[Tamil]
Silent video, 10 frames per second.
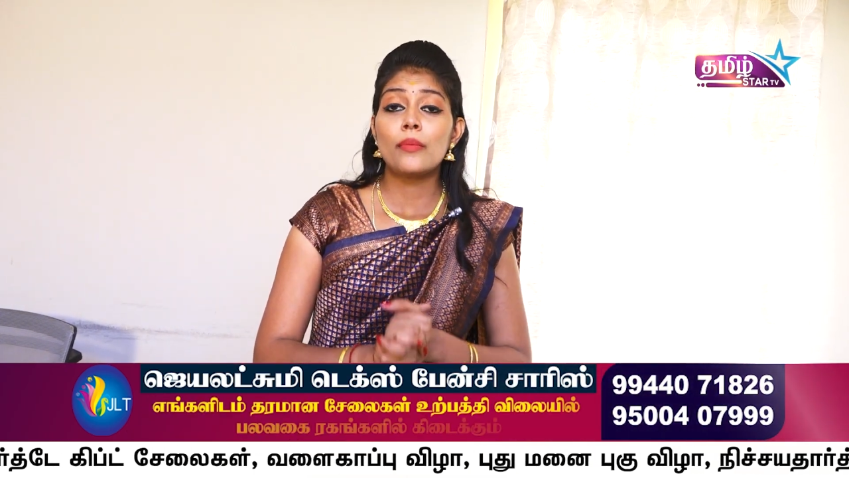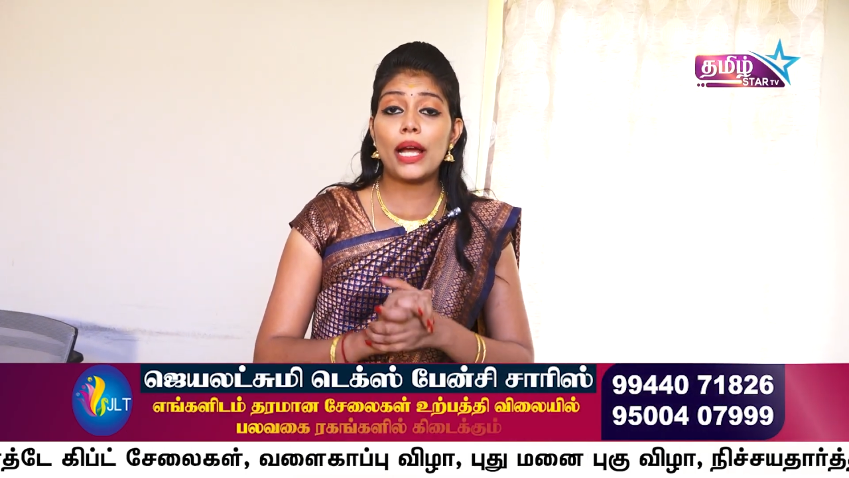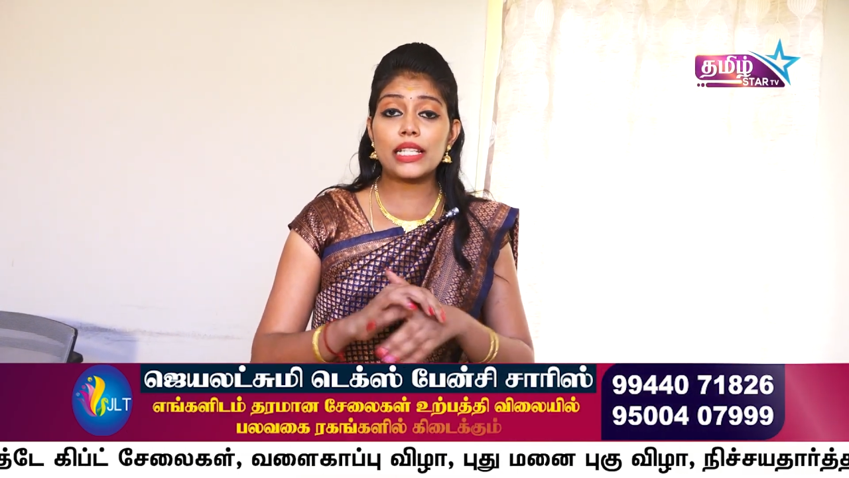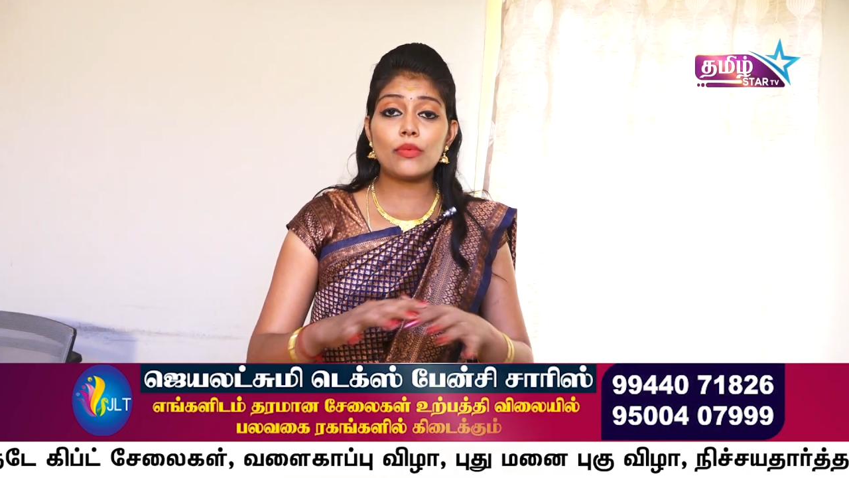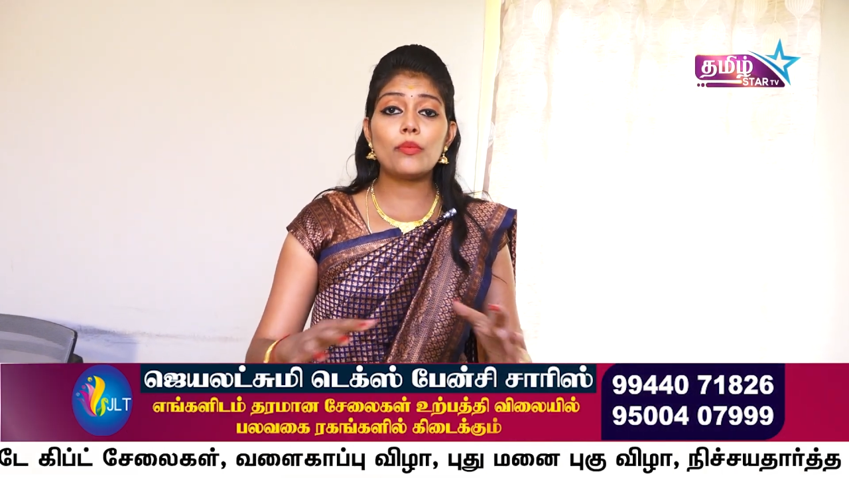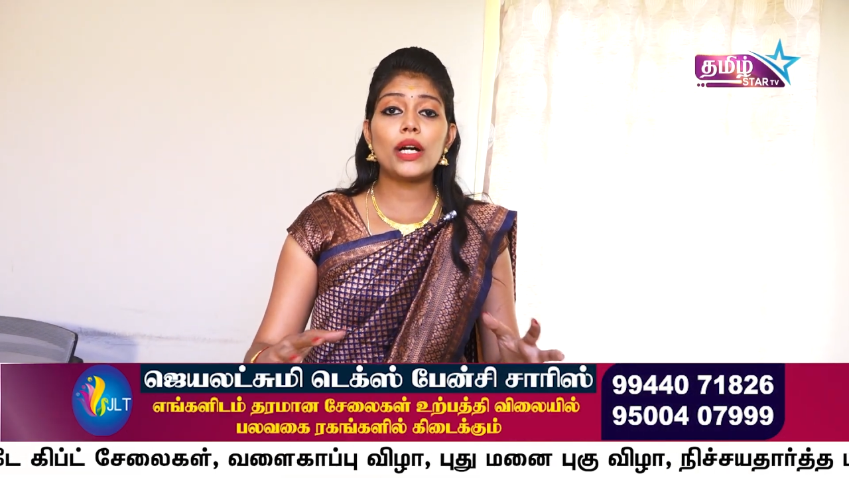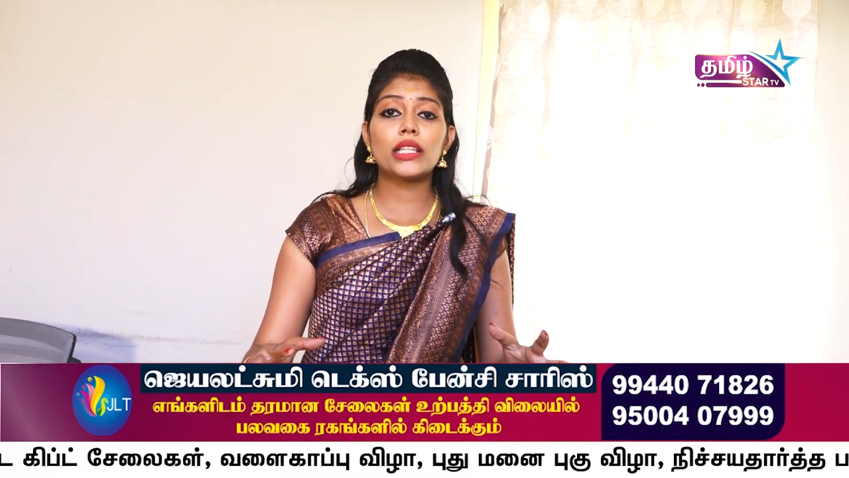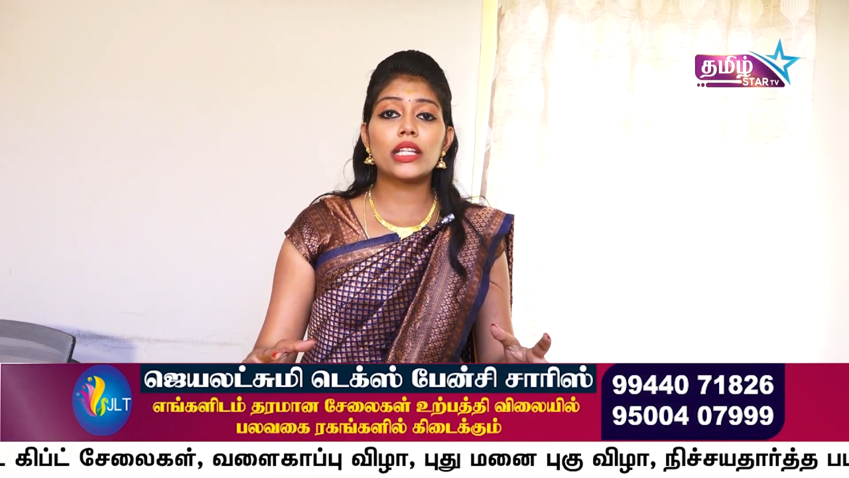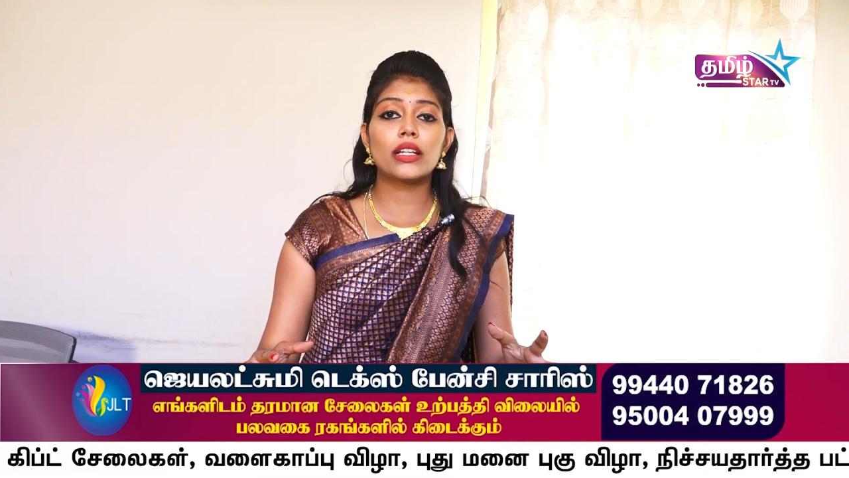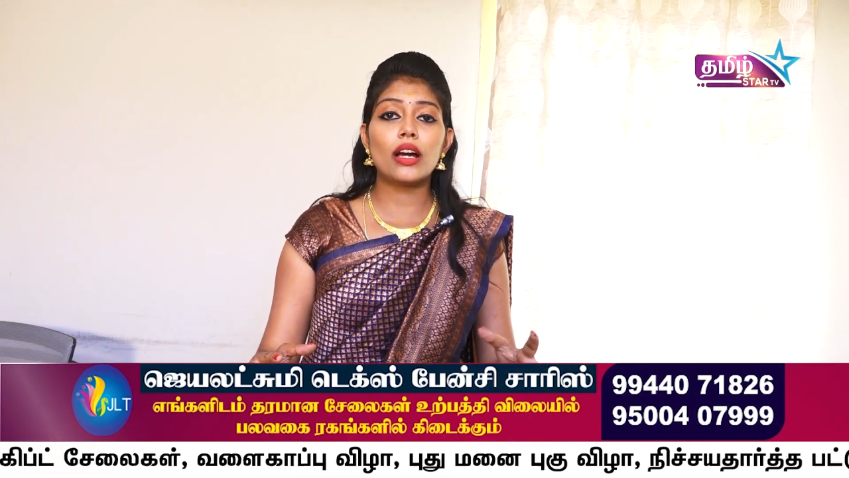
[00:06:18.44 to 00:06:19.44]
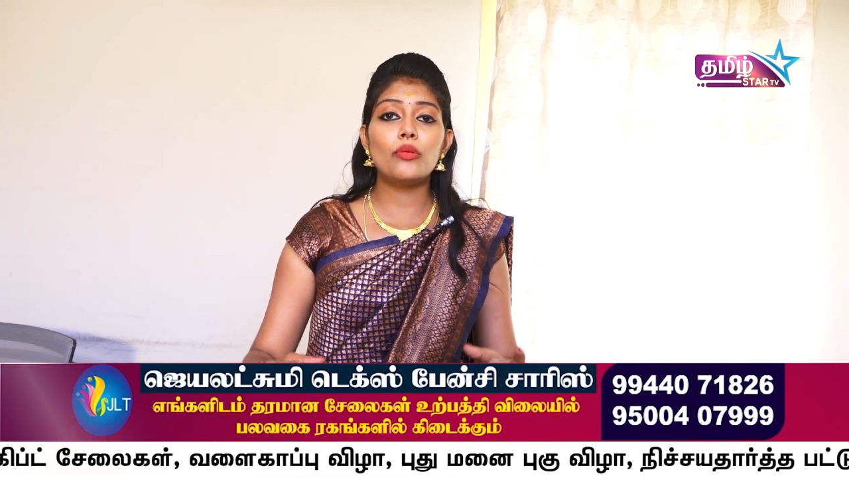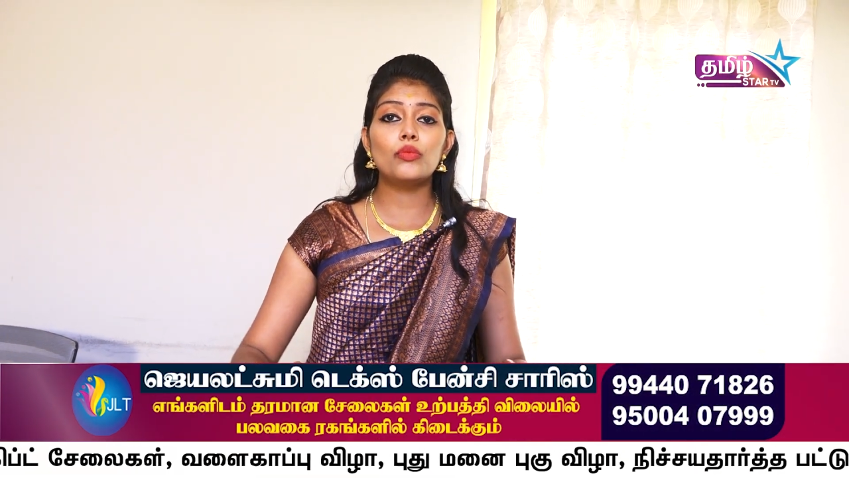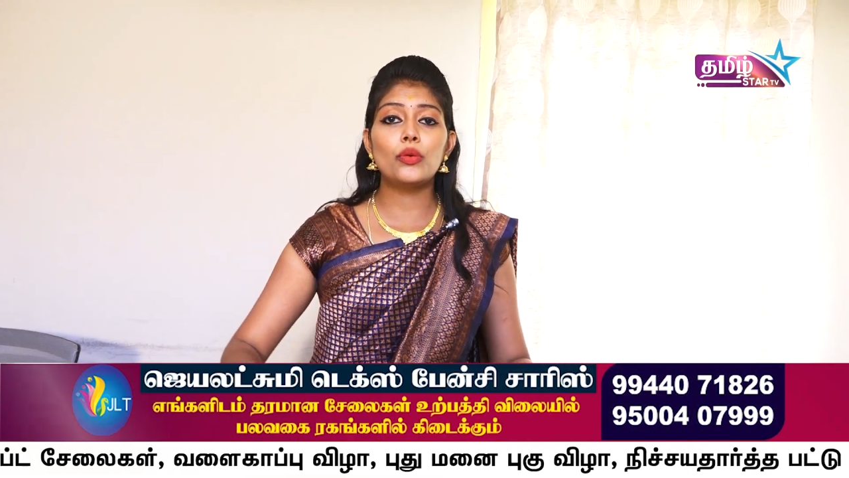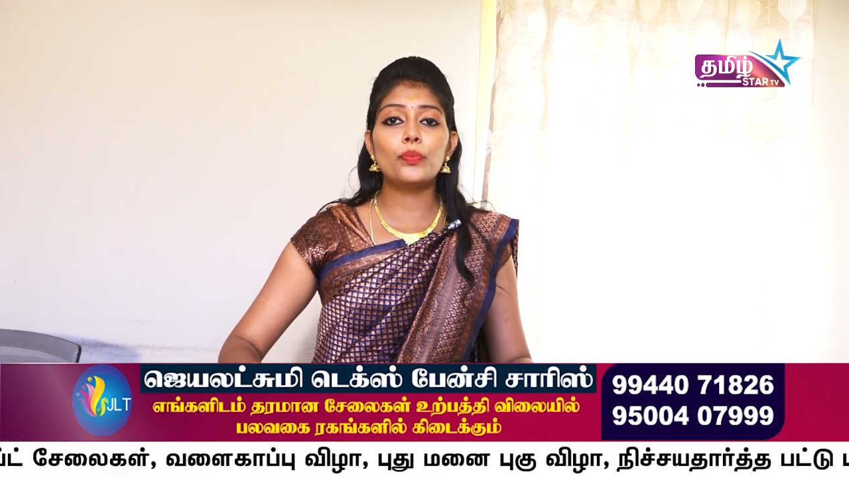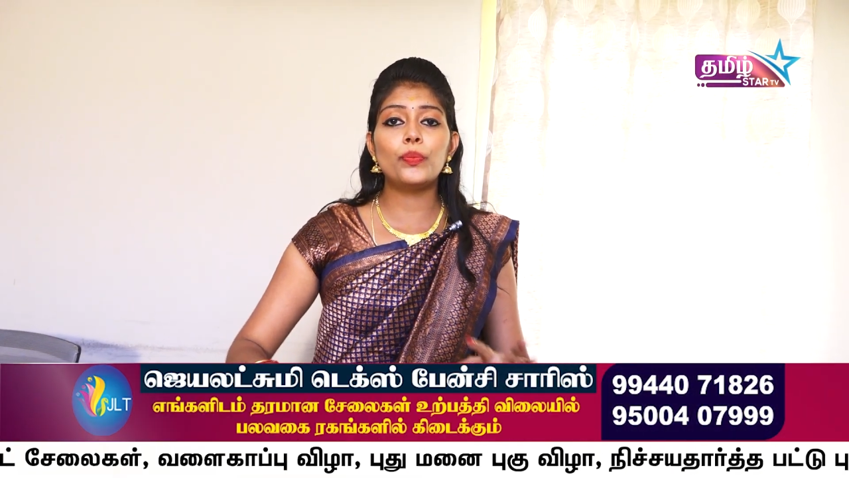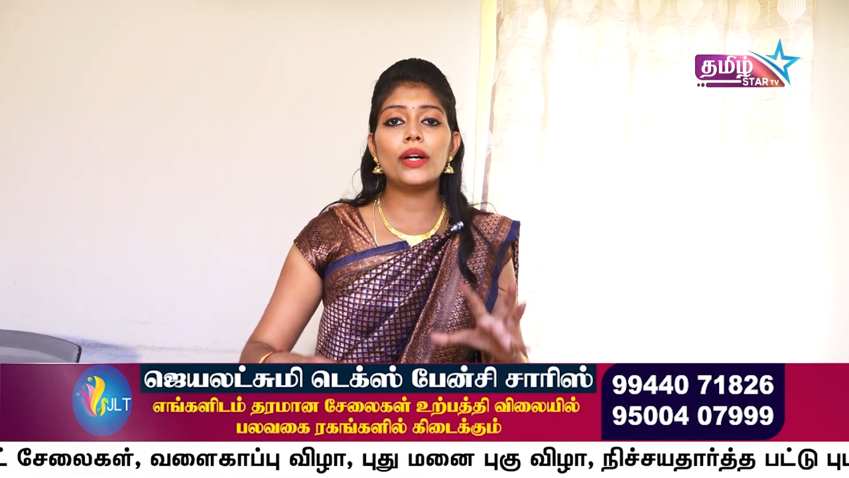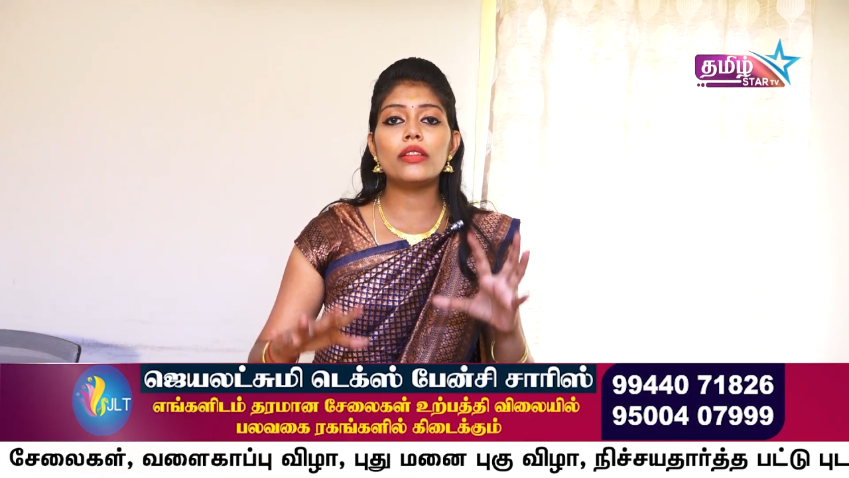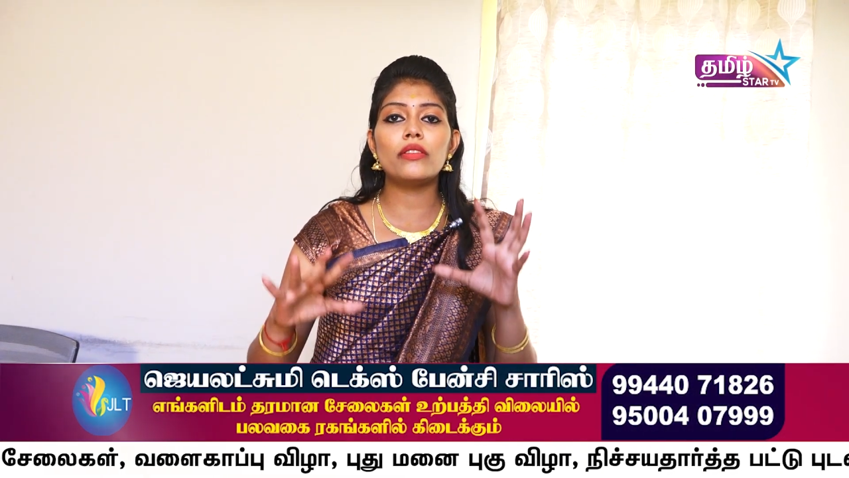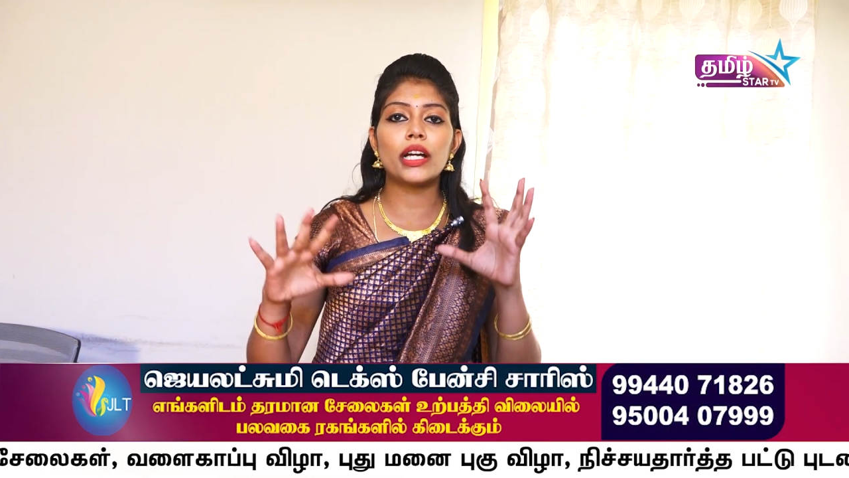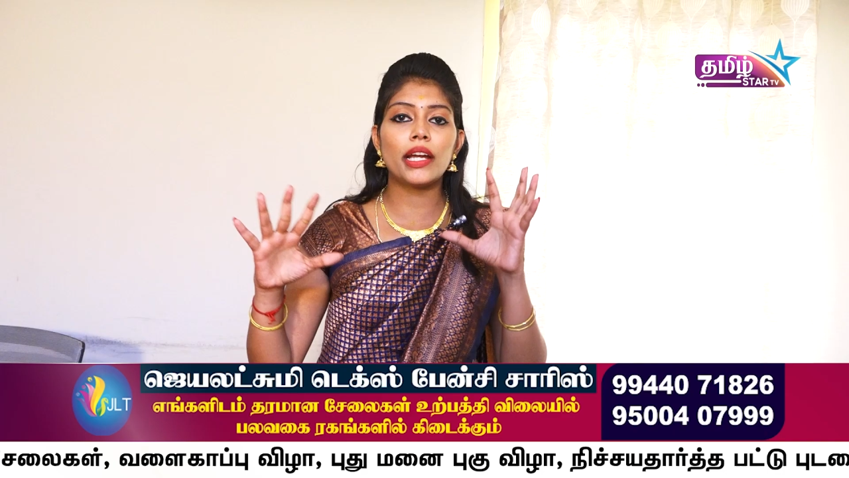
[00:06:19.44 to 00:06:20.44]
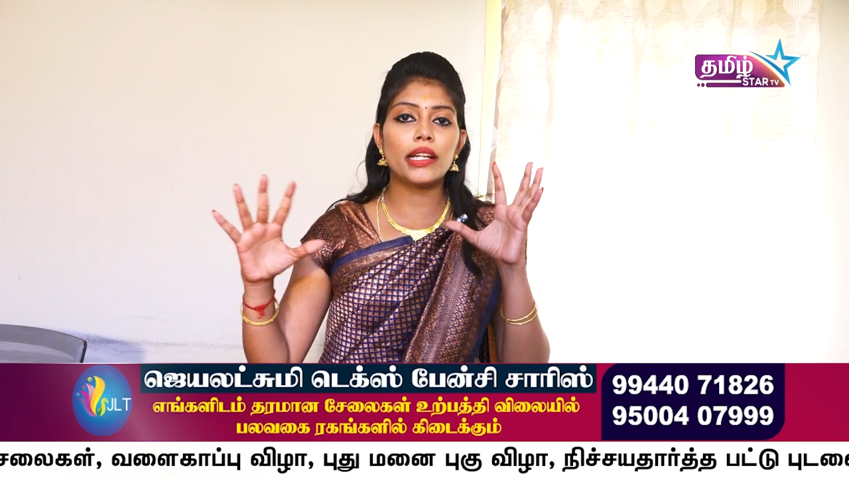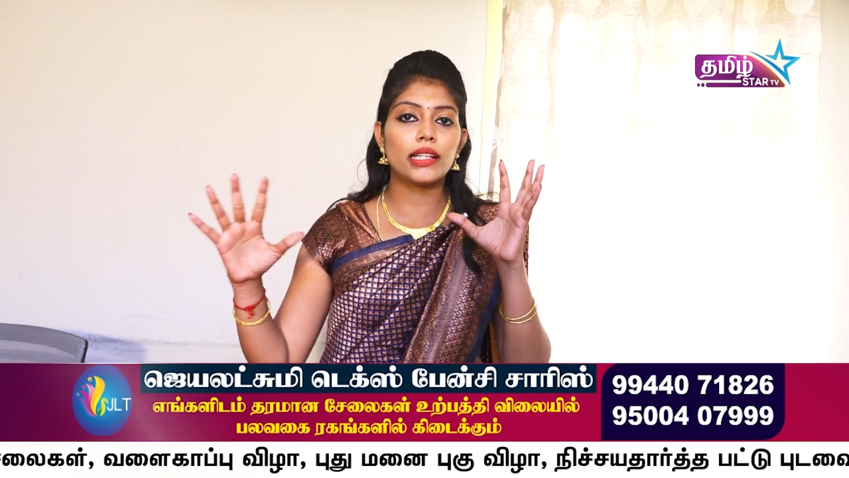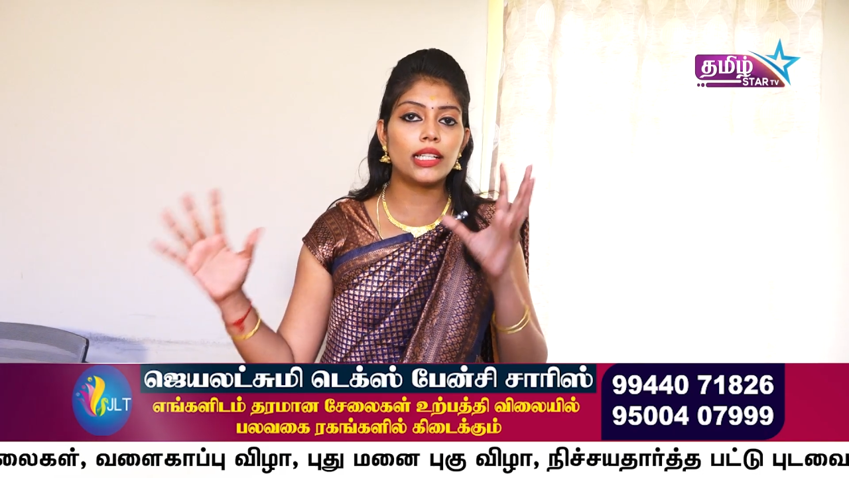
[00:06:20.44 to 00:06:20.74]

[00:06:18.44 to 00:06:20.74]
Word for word: மேக்ஸிமம் பார்த்தீங்கன்னா முப்பது வகையான